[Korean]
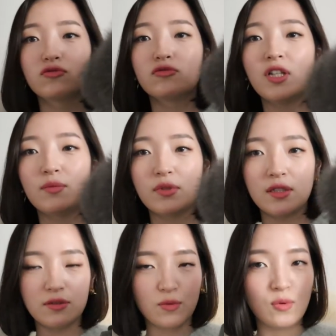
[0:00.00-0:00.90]
국내
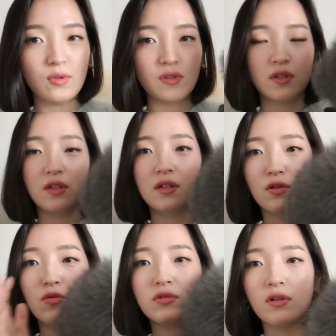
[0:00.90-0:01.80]
브랜드고
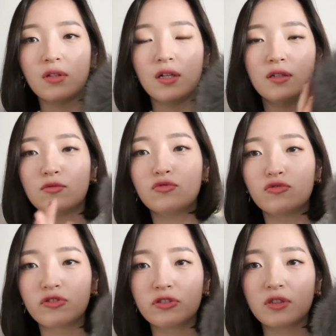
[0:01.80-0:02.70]
여우털 달리고
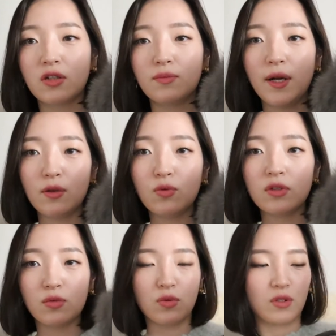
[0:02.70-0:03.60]
구스다운
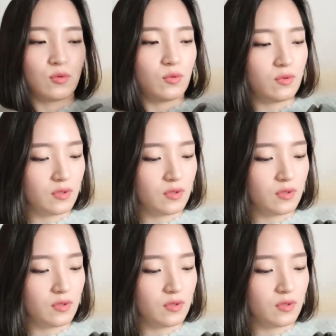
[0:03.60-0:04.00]
팔공이공이고